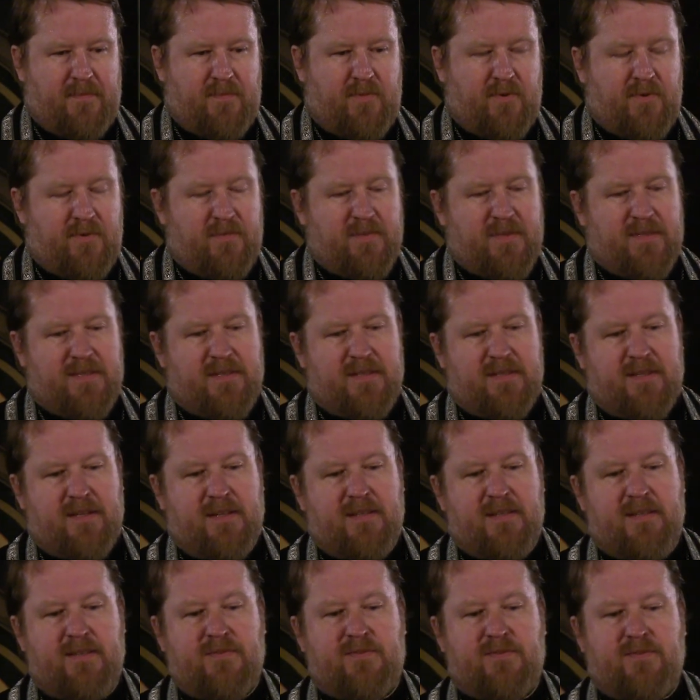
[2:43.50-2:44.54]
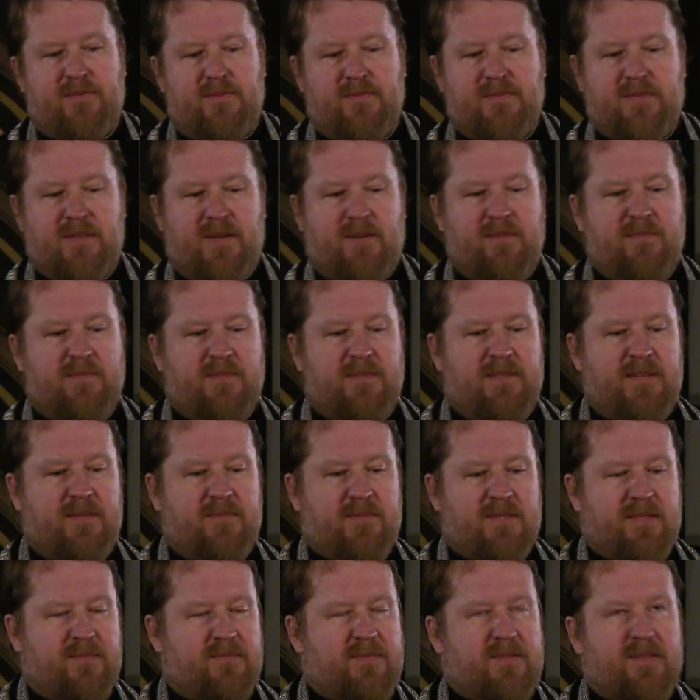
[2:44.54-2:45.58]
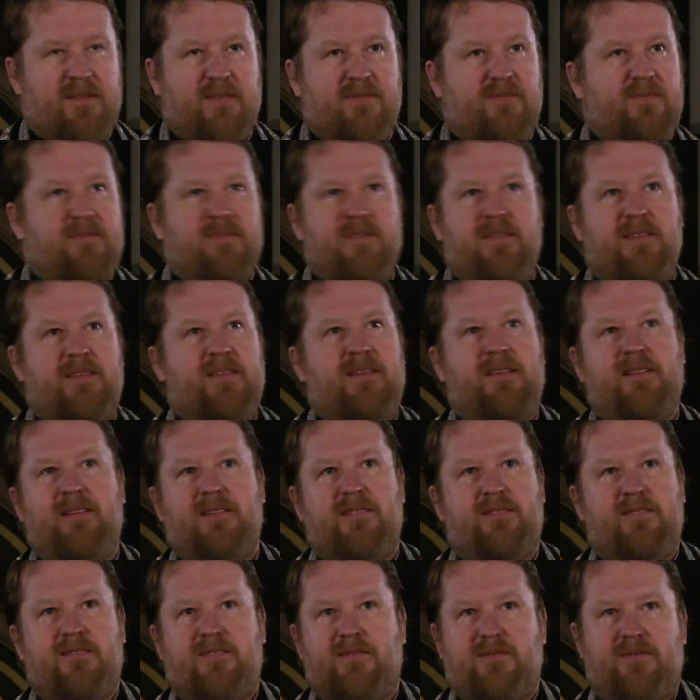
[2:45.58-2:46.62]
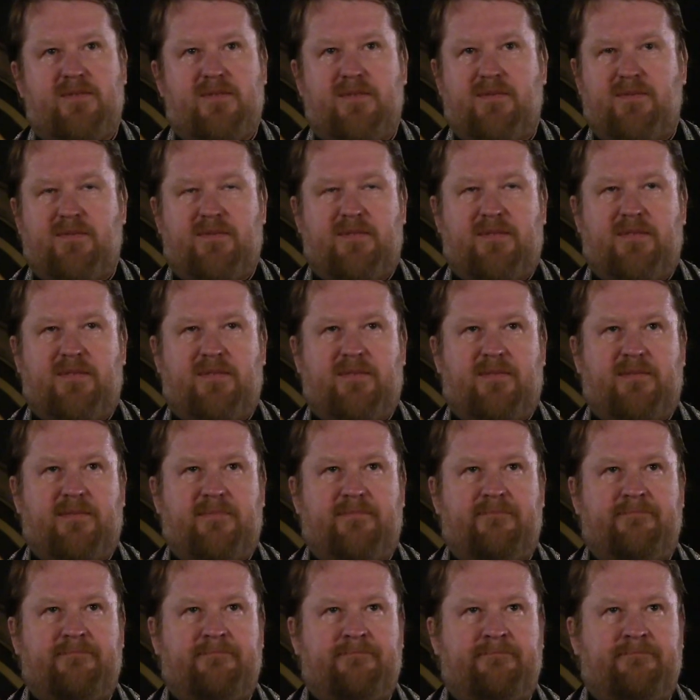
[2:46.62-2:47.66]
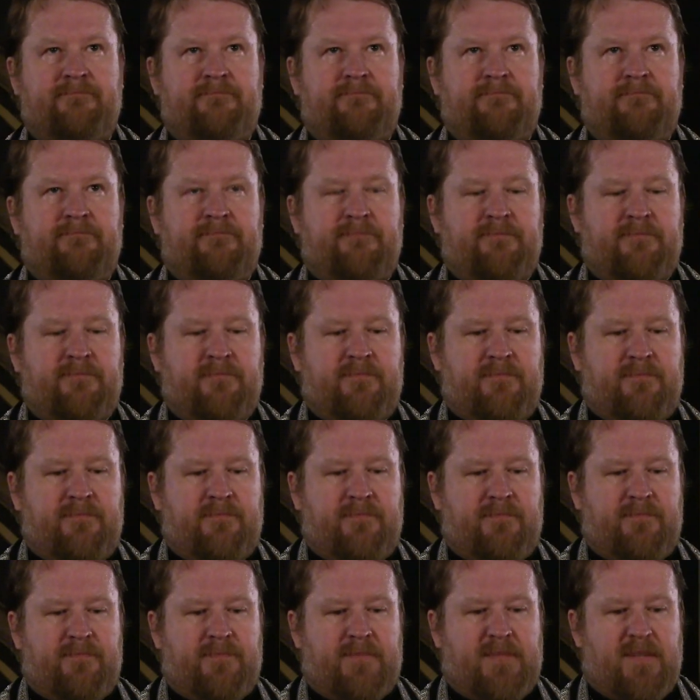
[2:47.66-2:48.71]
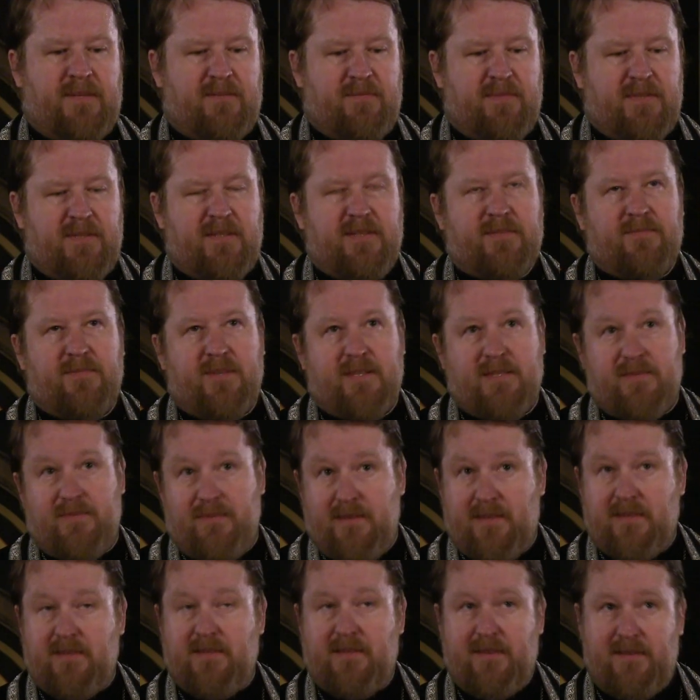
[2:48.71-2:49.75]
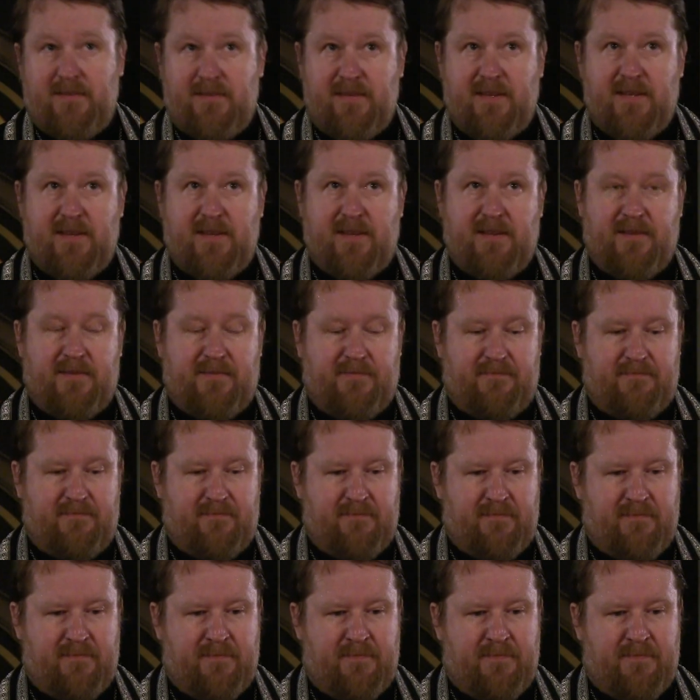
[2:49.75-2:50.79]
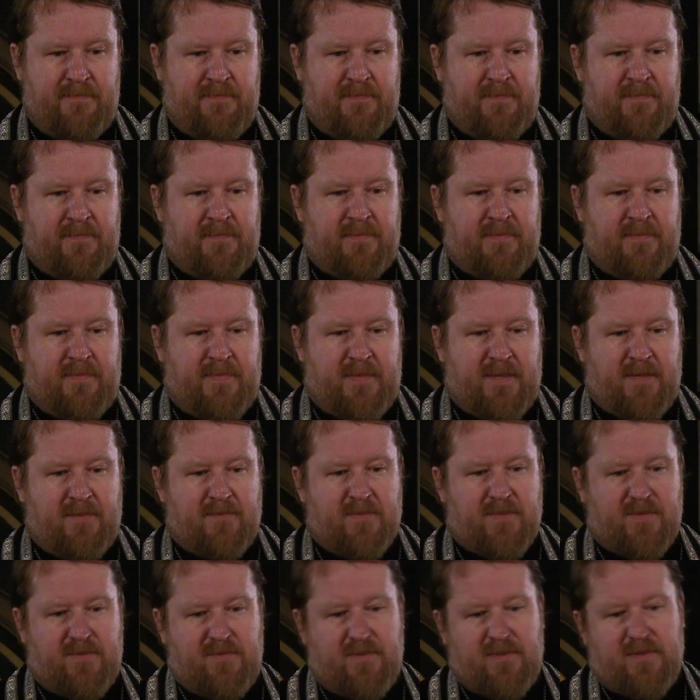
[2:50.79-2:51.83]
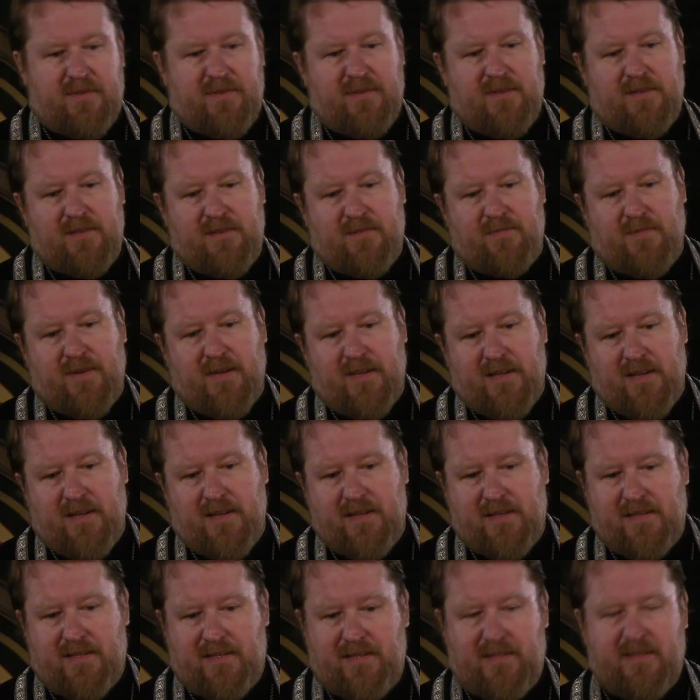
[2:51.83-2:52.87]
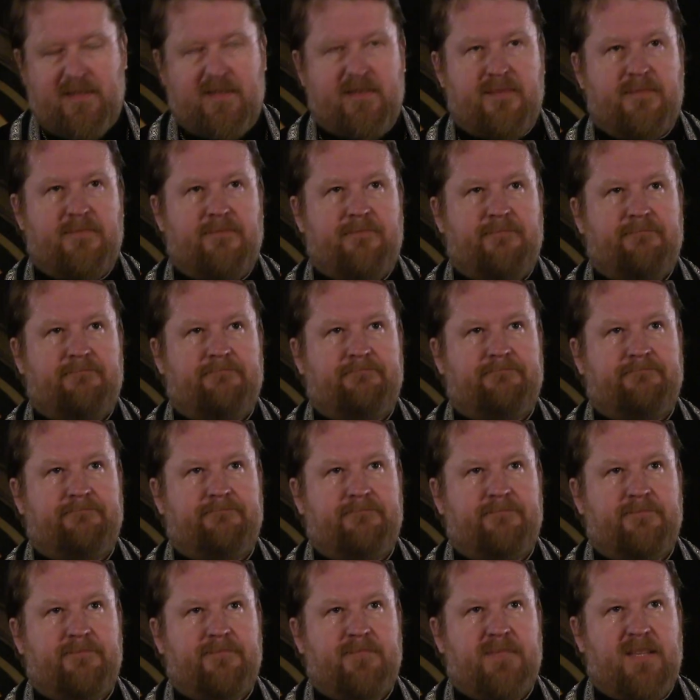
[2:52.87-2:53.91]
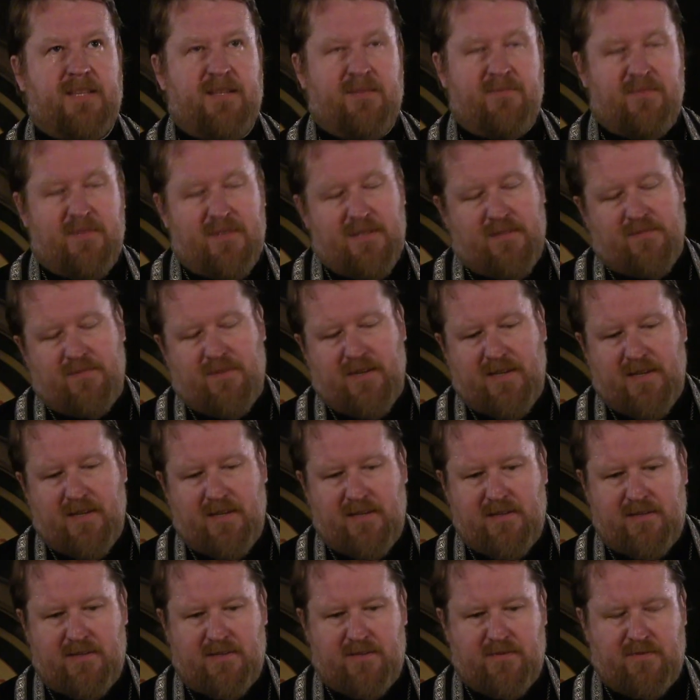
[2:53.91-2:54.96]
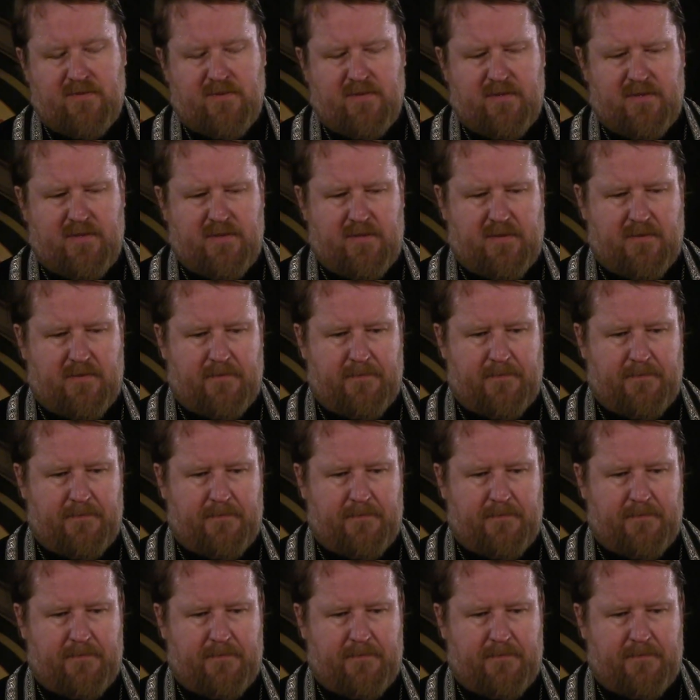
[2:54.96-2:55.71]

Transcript: Помните, они в том самом Эдемском саду не ели ничего животного. Там была атмосфера доверия. Там животные не боялись нас, и мы не боялись животных.